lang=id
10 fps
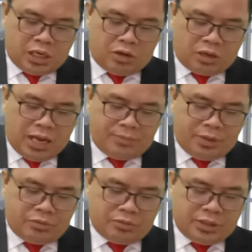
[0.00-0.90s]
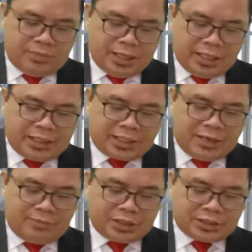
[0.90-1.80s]
kalau kamu
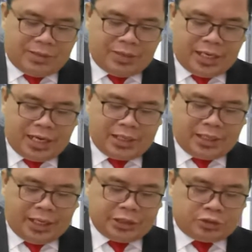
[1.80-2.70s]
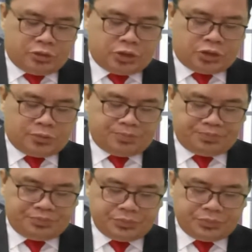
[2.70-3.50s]
dibangkitkan bersama dengan Kristus